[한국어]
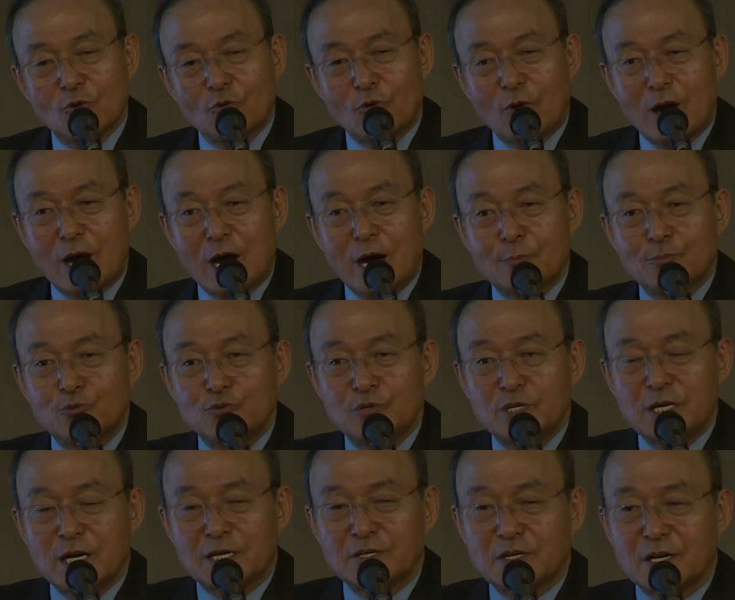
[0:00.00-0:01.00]

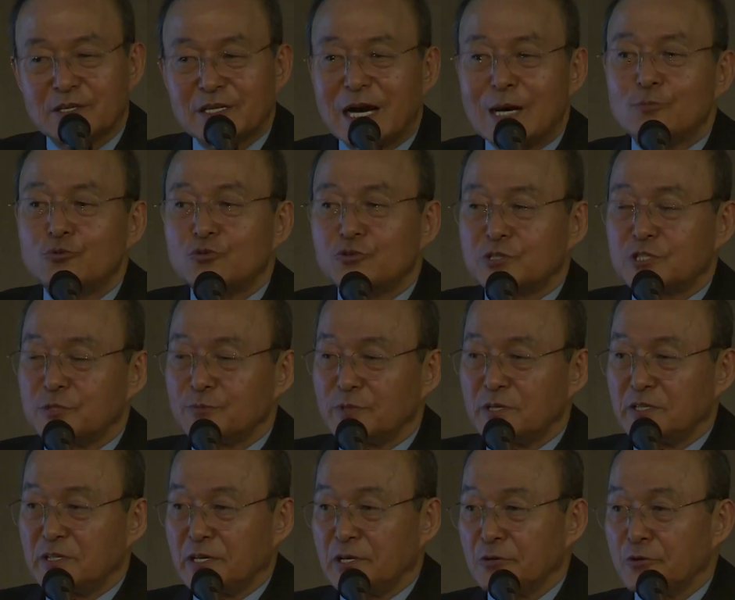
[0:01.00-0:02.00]
화분이 아니라 나무를
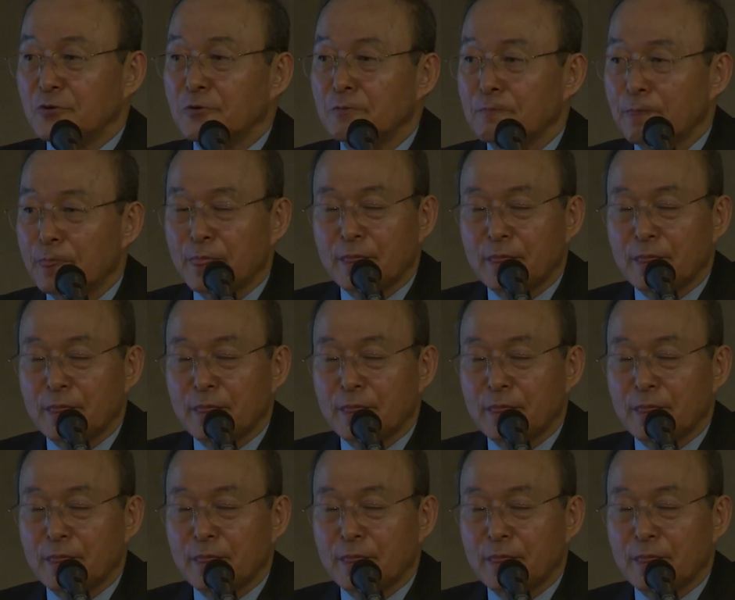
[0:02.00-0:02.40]
심어야 돼요.